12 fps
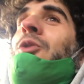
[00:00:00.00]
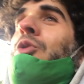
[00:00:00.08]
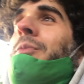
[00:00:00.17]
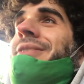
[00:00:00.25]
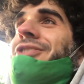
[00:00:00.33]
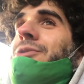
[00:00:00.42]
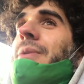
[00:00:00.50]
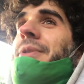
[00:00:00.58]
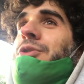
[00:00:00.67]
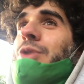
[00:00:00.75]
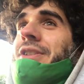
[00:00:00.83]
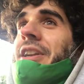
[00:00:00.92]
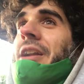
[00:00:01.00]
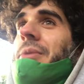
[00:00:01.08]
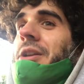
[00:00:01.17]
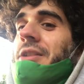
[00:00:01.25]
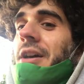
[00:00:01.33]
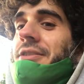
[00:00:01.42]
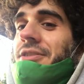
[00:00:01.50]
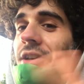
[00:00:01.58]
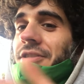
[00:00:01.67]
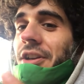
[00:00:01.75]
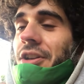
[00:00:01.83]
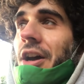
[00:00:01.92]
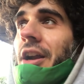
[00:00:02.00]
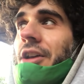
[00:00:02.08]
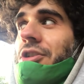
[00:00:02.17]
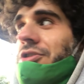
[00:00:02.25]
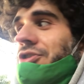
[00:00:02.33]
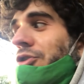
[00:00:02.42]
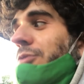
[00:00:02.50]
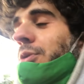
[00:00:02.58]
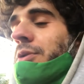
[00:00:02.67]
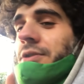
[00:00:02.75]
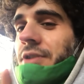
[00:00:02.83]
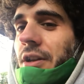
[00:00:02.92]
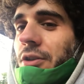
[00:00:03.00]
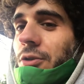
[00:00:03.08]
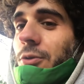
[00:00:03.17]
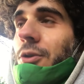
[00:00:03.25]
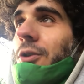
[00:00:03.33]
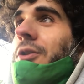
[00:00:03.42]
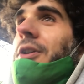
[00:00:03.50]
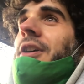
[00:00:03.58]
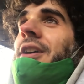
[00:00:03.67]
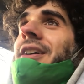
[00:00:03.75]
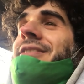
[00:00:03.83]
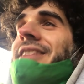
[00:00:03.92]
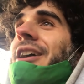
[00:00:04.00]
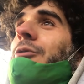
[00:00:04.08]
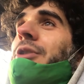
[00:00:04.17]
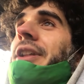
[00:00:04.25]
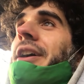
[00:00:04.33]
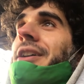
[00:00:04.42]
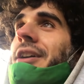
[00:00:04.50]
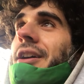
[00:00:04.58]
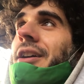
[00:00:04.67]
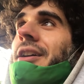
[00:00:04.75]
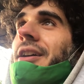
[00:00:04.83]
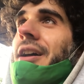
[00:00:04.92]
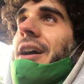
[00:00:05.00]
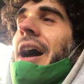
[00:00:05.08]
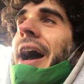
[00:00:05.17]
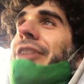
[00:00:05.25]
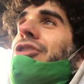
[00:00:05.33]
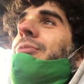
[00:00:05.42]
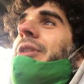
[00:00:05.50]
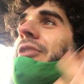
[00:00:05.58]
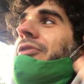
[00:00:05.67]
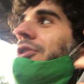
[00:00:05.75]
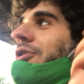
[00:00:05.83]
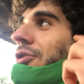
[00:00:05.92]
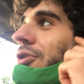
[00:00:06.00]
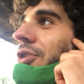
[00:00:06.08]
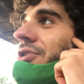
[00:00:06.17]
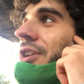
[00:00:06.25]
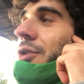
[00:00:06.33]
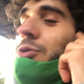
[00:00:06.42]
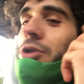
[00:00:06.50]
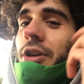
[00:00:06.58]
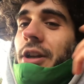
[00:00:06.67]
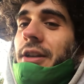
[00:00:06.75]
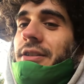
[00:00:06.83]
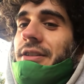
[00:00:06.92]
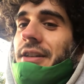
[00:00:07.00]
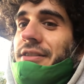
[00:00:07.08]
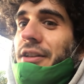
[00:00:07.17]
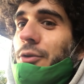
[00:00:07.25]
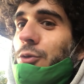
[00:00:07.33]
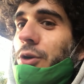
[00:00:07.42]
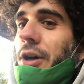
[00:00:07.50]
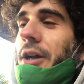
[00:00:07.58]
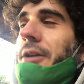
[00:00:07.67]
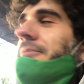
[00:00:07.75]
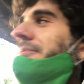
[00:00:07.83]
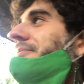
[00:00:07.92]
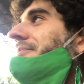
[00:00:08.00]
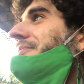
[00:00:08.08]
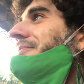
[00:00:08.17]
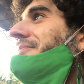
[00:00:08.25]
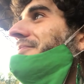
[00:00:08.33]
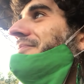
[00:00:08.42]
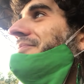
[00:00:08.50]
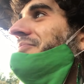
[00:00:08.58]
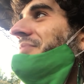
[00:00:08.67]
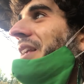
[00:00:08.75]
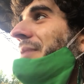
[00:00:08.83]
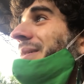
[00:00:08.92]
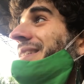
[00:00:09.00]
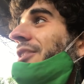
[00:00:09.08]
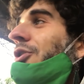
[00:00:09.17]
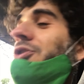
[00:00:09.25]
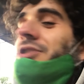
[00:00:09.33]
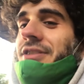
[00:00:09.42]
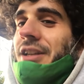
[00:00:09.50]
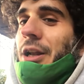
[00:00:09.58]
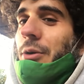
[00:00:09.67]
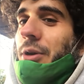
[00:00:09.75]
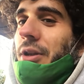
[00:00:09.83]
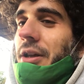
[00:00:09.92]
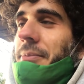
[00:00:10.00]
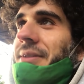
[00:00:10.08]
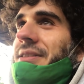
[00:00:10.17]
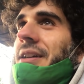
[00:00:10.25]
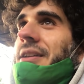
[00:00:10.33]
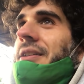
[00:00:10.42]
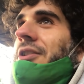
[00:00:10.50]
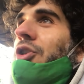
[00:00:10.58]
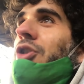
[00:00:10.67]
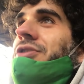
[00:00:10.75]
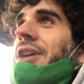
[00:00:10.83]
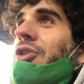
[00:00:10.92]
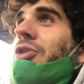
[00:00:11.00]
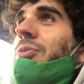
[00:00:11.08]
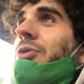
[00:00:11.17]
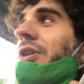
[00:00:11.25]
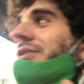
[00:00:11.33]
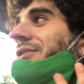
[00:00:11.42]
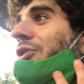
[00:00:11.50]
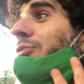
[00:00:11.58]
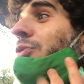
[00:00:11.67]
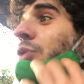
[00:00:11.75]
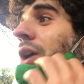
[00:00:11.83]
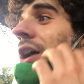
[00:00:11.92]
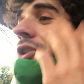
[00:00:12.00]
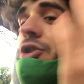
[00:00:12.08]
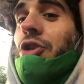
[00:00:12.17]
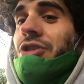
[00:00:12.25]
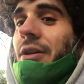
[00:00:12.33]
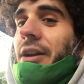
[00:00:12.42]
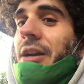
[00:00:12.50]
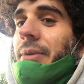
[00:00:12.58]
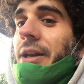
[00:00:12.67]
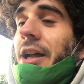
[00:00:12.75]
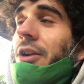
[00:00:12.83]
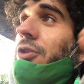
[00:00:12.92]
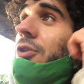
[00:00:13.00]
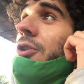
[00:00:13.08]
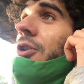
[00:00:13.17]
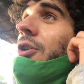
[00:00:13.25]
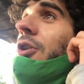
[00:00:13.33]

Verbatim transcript: Un vecino me prestó unas herramientas y, y, ahora sigo improvisando. Vos. Se dan cuenta que a esto me refiero con cosas que uno quiere sentarse a dibujar, pasan cosas en la vida, pasan cosas como que se te rompe un caño y no sabes repararlo,